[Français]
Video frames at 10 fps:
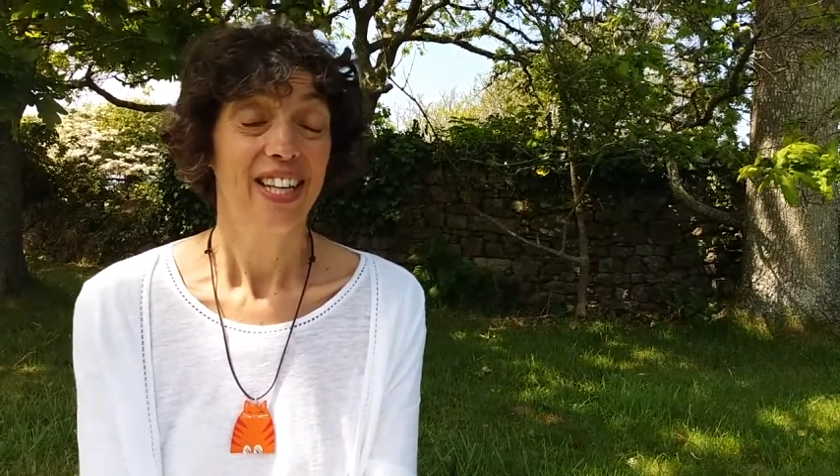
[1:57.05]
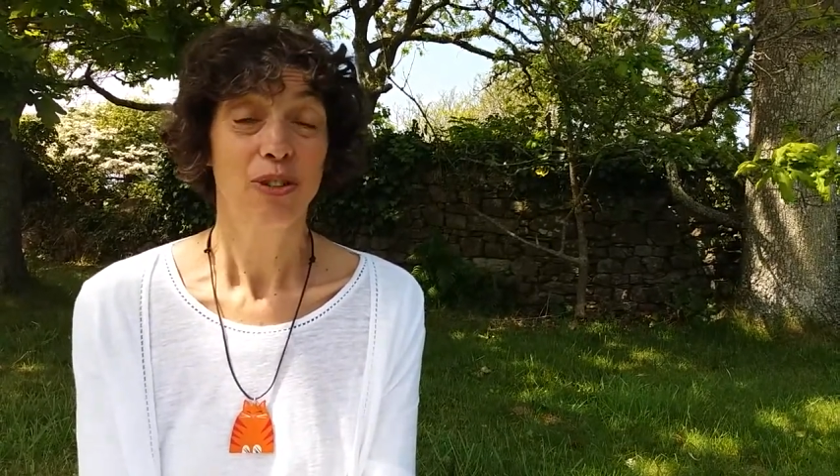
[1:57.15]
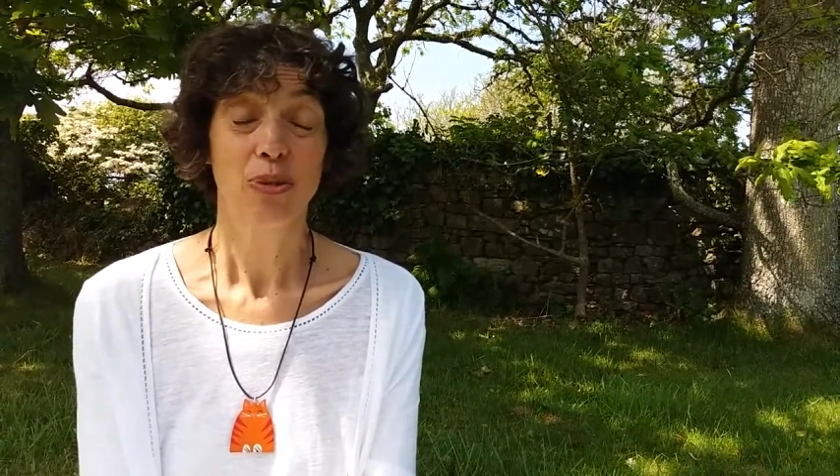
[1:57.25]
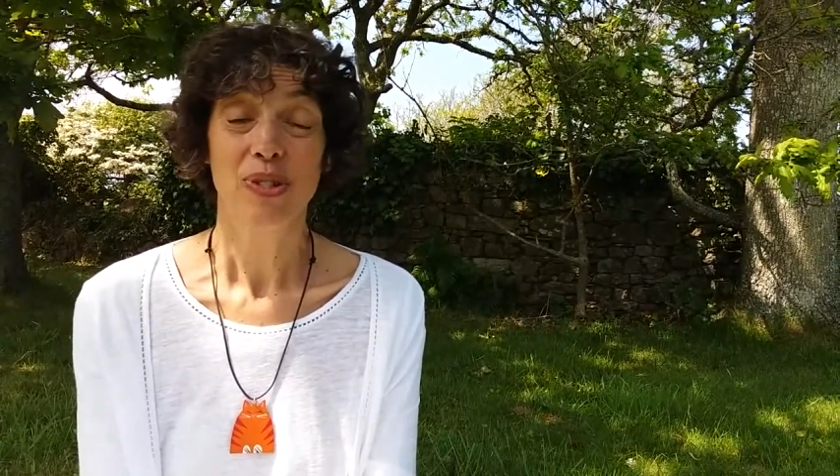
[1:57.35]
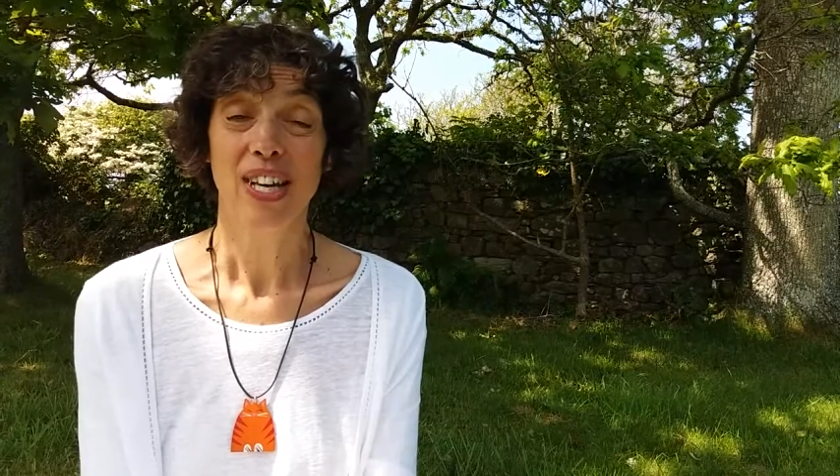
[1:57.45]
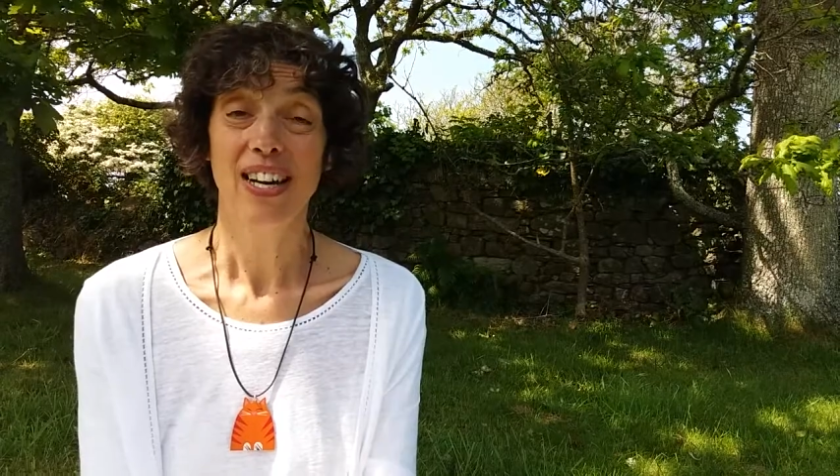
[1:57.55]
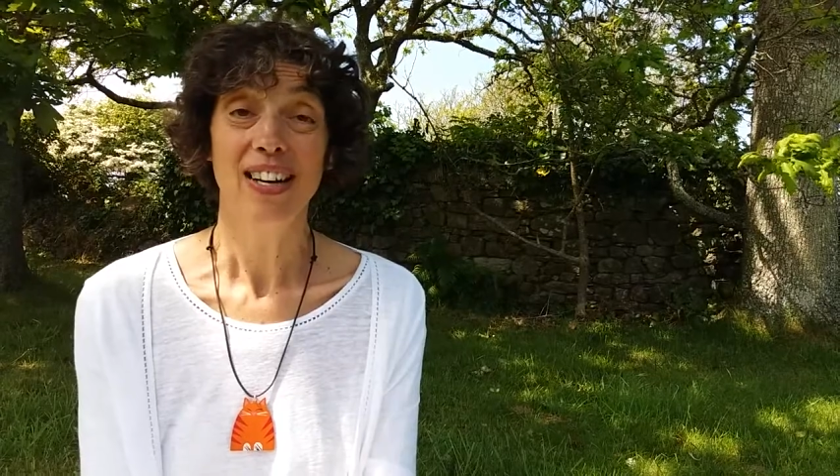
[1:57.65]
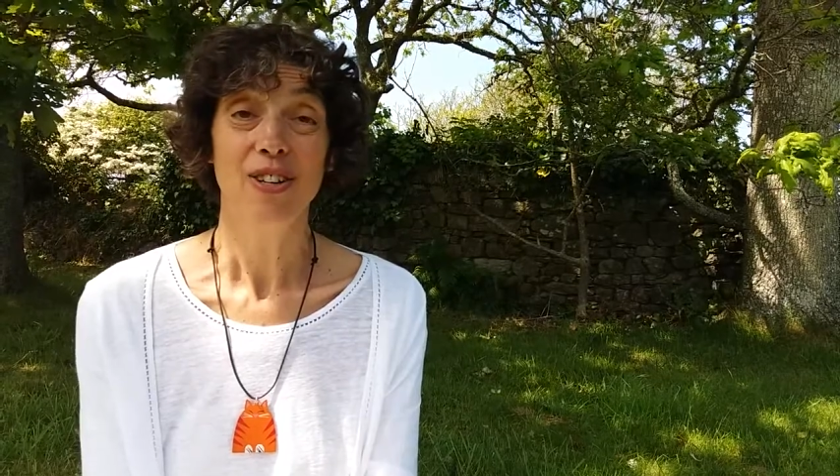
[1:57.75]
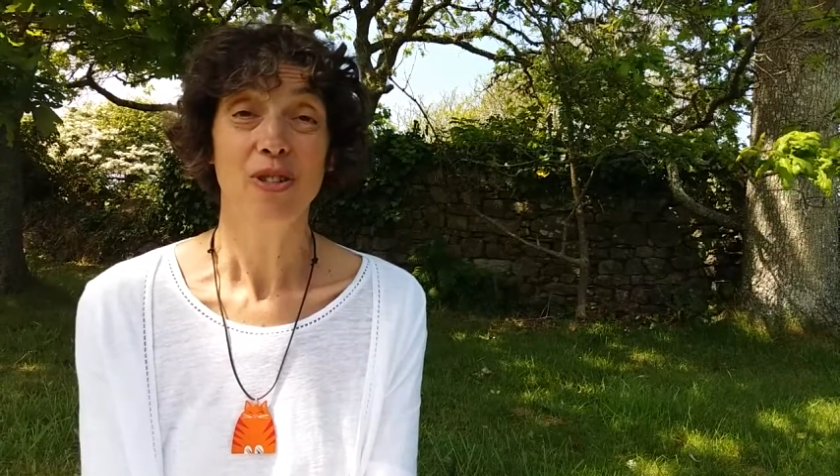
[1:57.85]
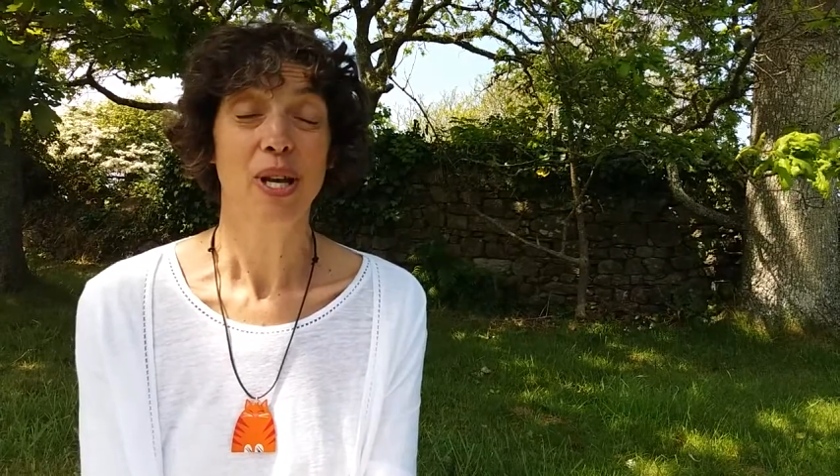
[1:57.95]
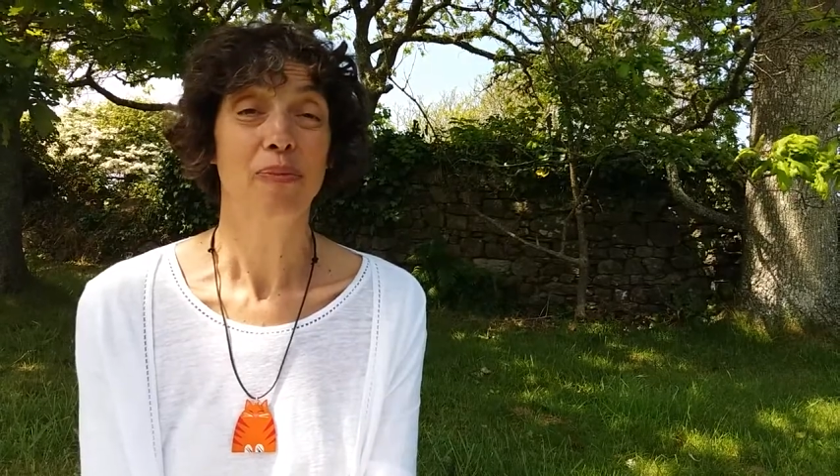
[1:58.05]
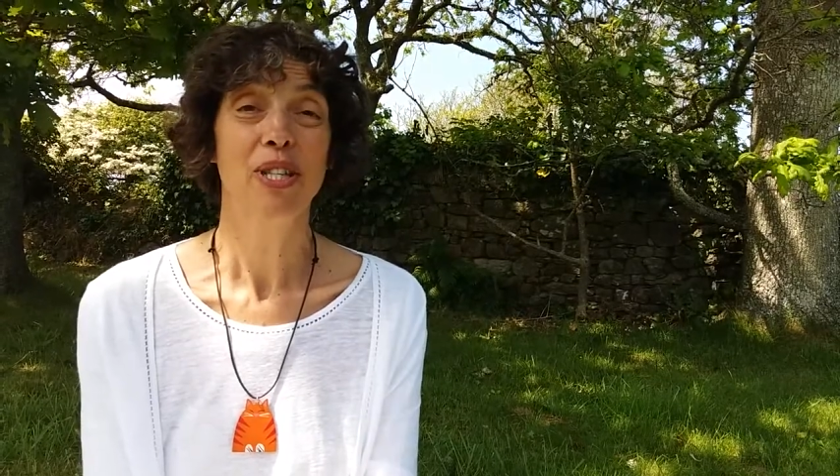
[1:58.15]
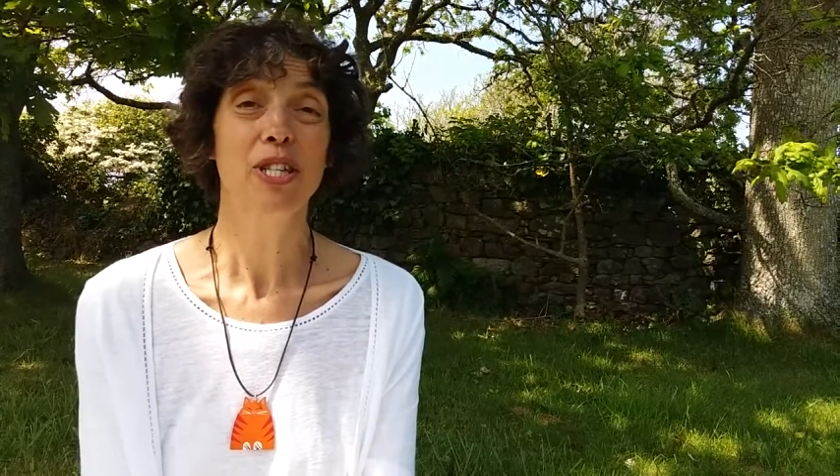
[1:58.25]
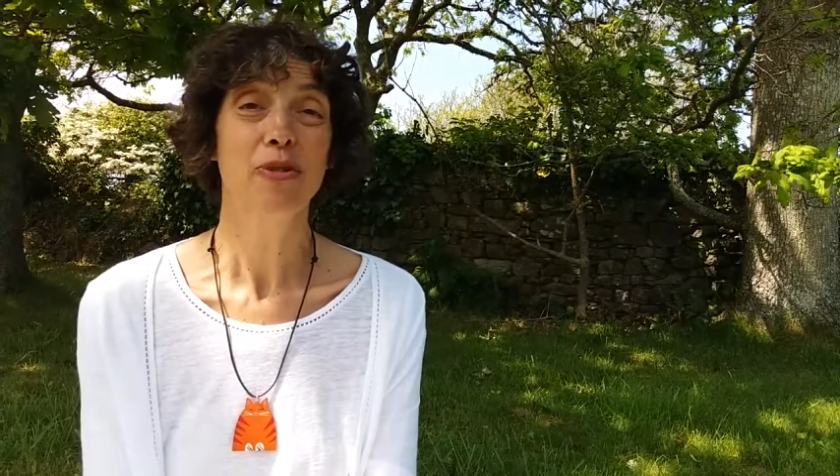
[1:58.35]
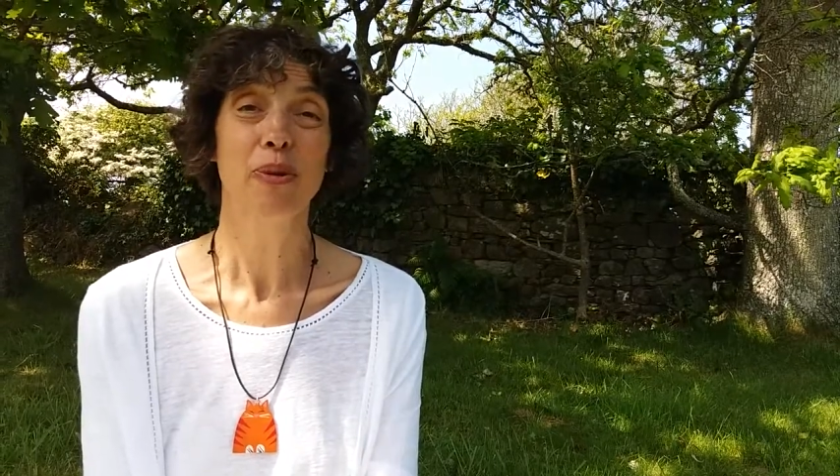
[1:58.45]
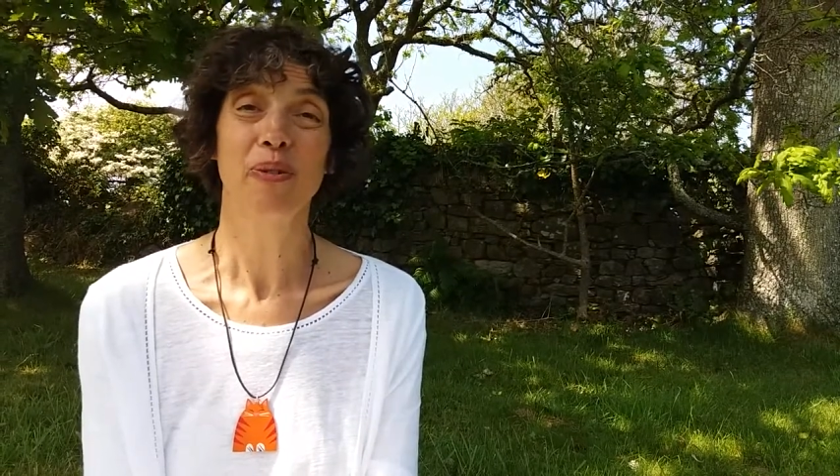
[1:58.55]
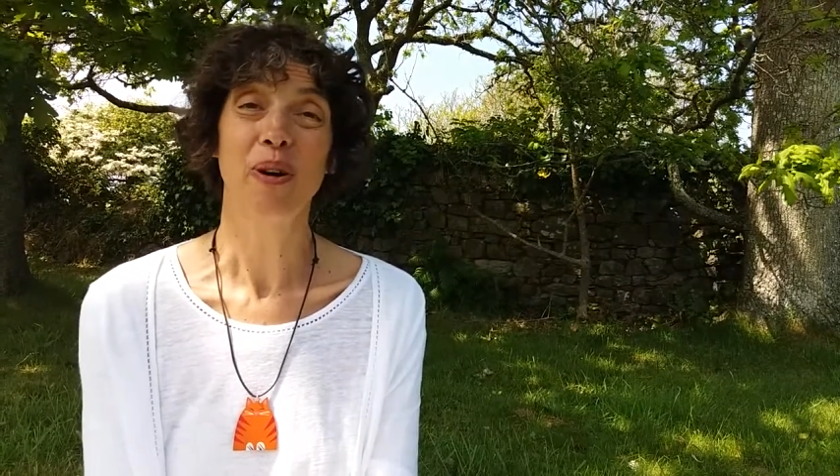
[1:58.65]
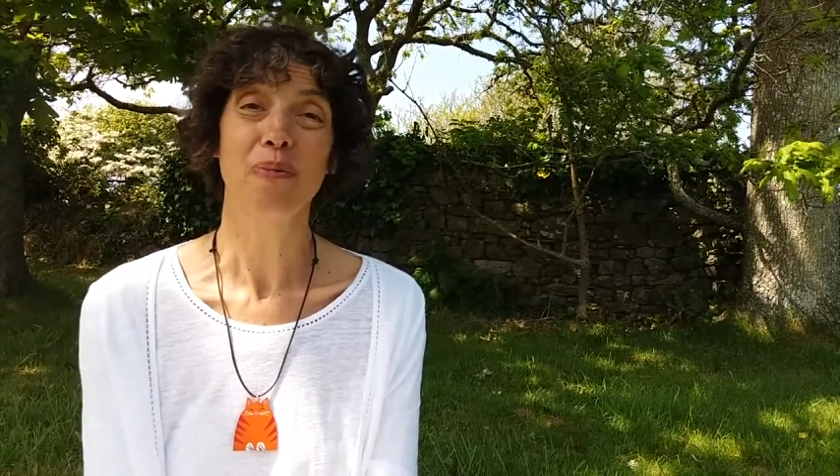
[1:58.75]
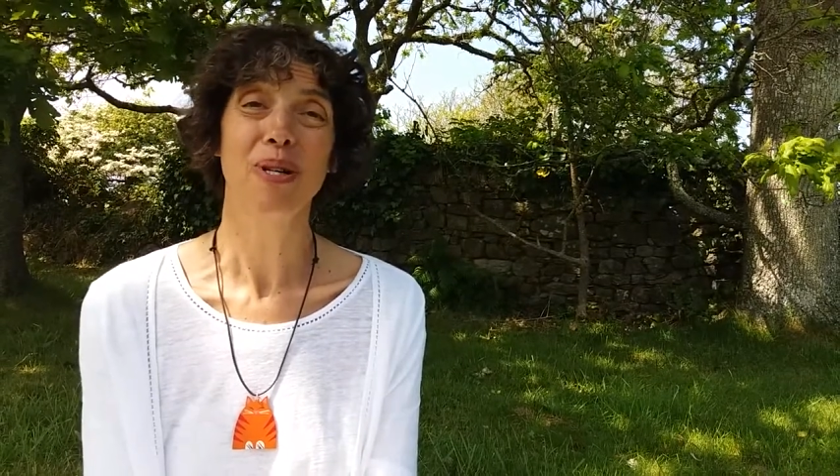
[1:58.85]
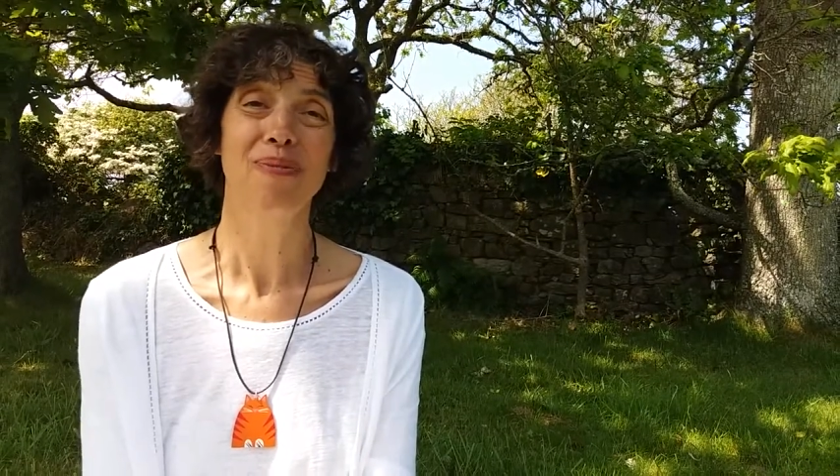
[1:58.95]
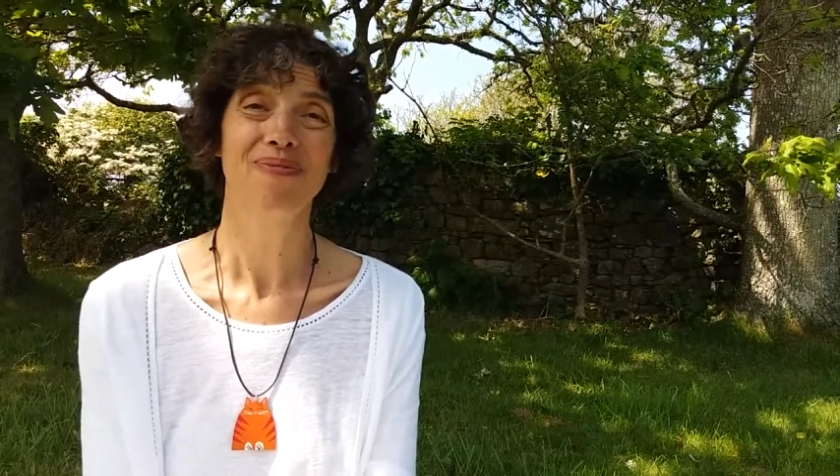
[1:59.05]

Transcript: Et tout ça le samedi 18 novembre